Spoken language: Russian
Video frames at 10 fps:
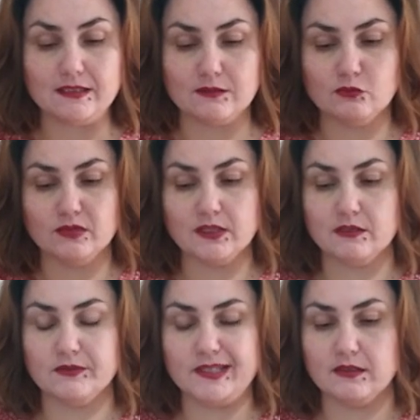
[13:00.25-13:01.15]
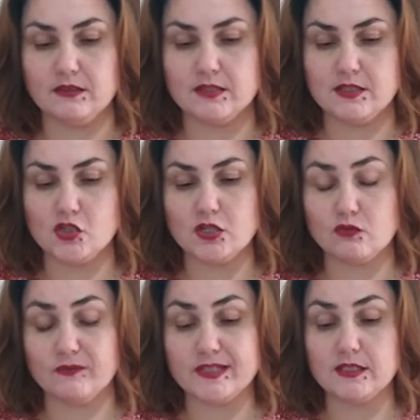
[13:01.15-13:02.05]
которые э,
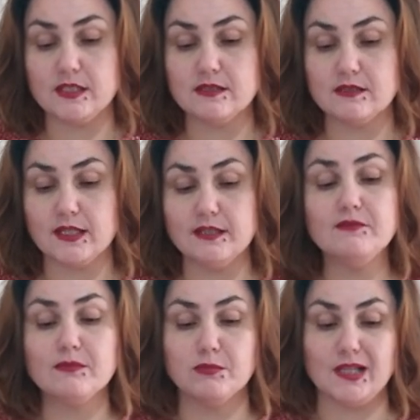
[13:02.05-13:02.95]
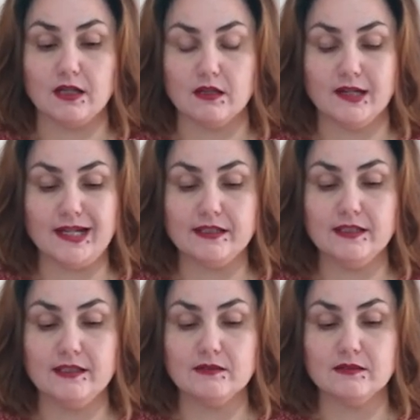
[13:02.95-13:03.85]
сейчас у вас есть, они во благо,
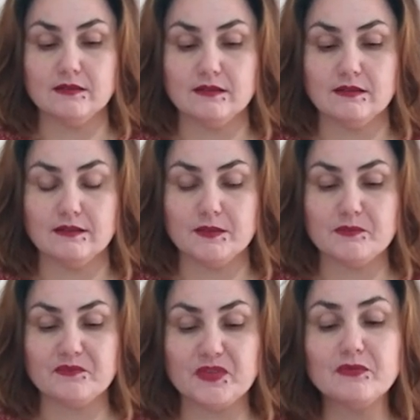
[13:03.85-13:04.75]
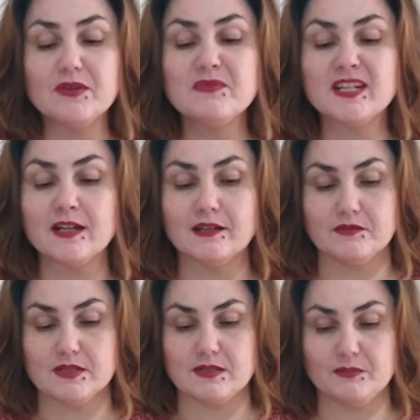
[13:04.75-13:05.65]
они э, вам
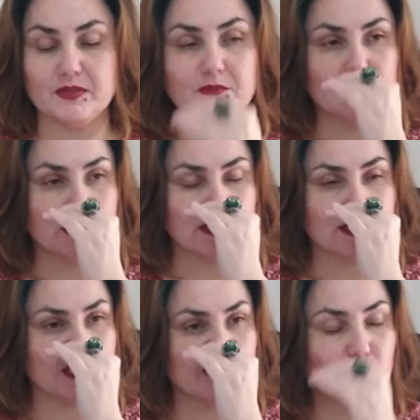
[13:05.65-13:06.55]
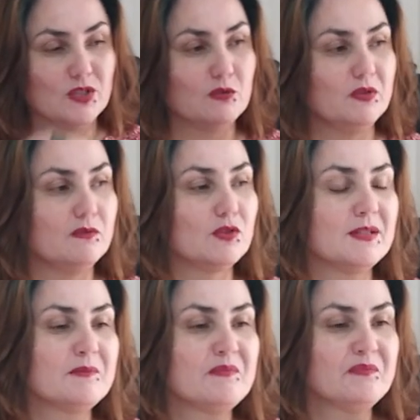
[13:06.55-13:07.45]
нравится, понимаете? Здесь вот такой вот...
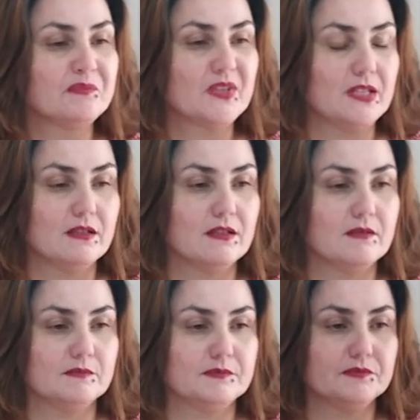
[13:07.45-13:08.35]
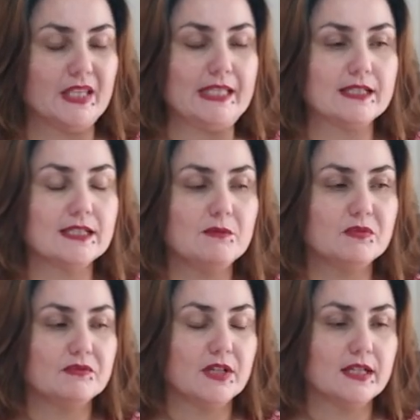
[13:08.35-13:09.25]
Э, иногда
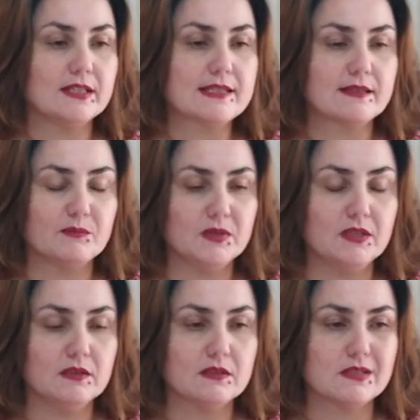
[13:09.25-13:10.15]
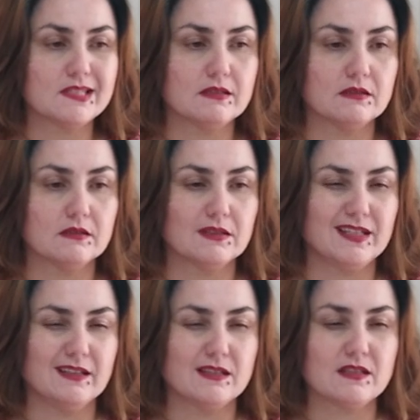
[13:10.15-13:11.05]
бывает стабильность э,
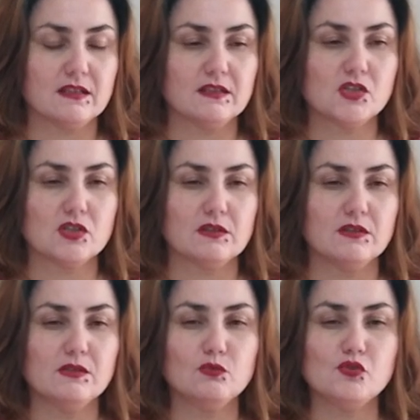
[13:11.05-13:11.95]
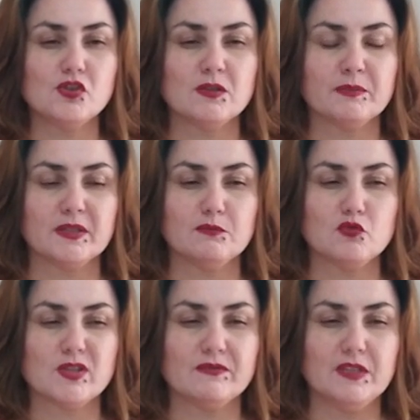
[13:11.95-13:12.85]
такая достаточно гнетущая,
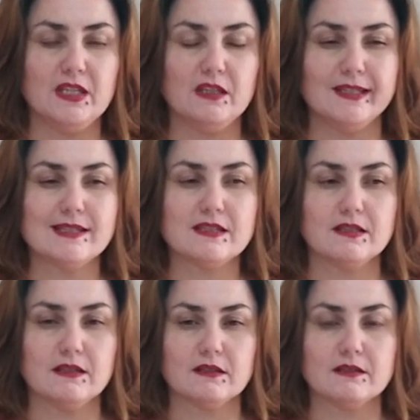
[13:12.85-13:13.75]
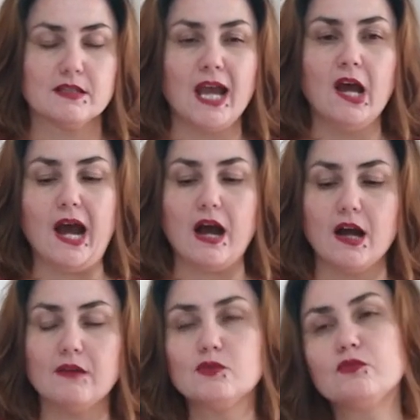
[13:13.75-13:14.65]
потому что в ней есть серость.
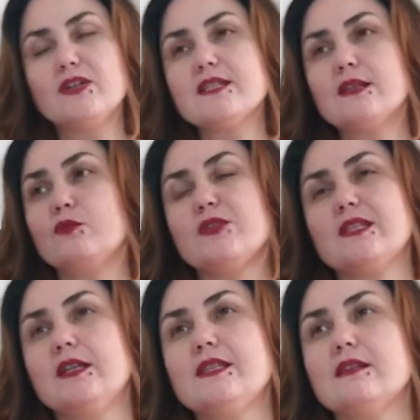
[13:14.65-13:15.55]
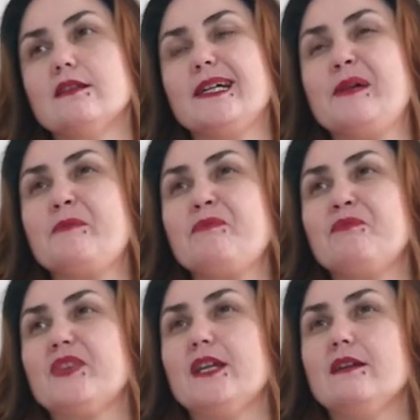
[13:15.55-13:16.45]
А вот у вас такое, знаете, это
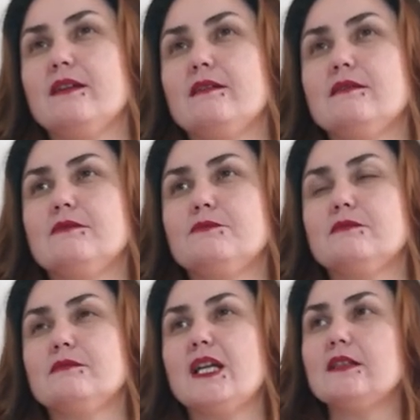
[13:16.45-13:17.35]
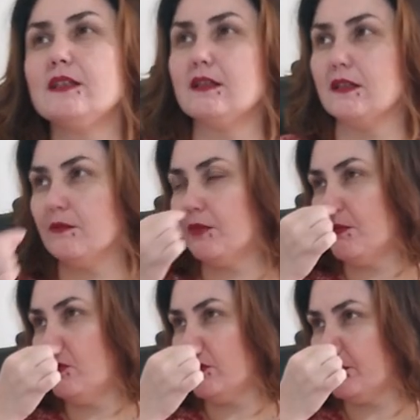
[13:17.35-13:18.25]
э, когда по
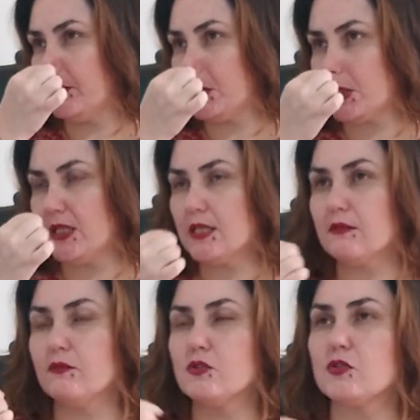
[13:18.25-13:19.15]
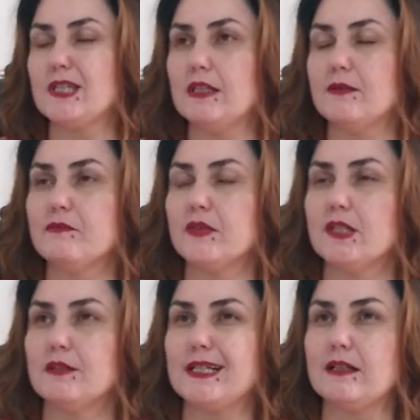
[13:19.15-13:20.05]
морю путешествуешь и
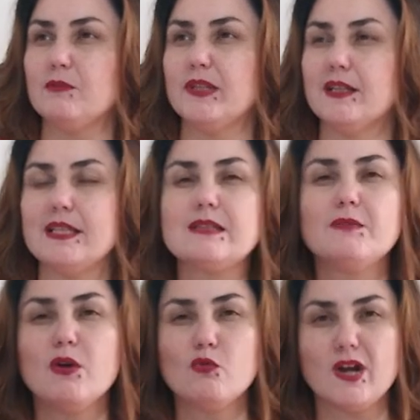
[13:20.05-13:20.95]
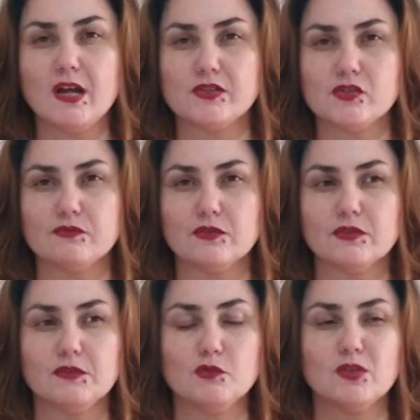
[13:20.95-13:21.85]
э, на корабле, и тебя
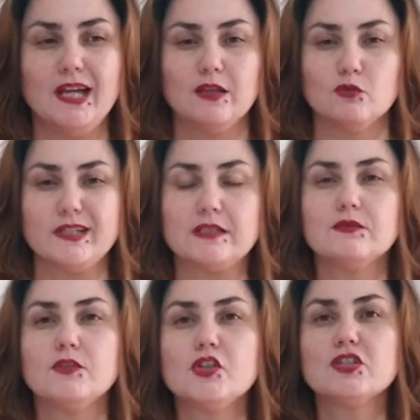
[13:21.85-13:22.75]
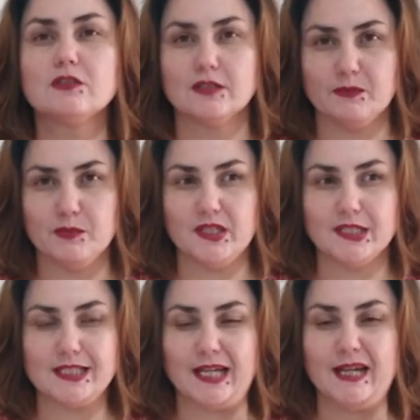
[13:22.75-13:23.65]
укачивает. И вот только ты вышел на
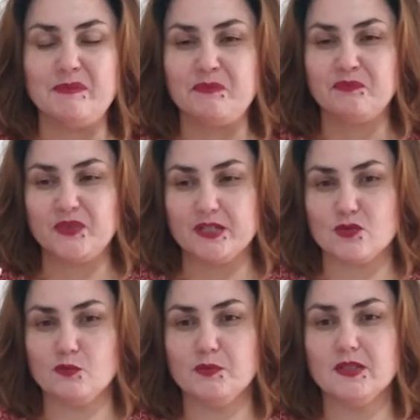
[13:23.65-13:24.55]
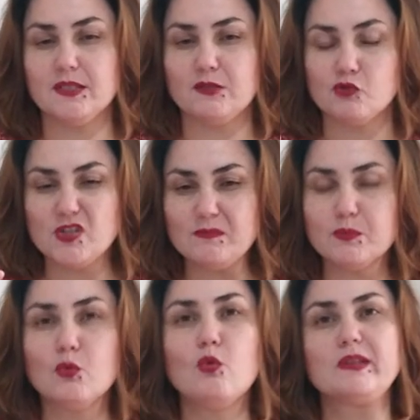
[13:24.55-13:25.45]
берег, да, э, ступил так очень
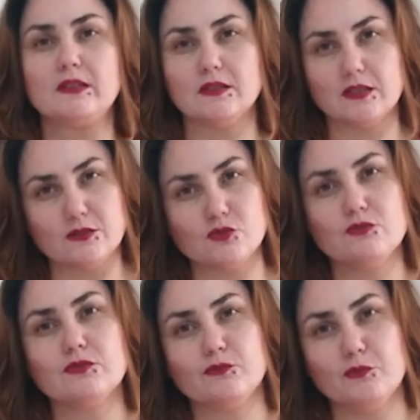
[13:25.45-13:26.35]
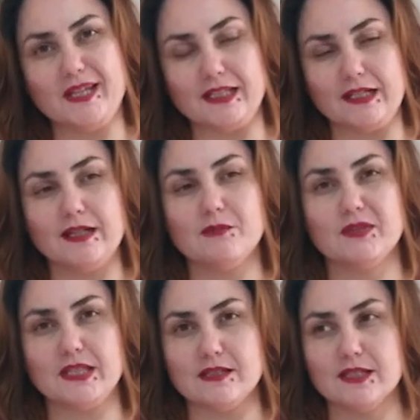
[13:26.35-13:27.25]
плотно, хорошо, двумя ногами
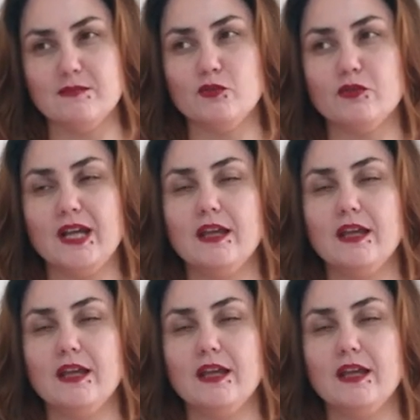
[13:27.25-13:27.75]
на землю,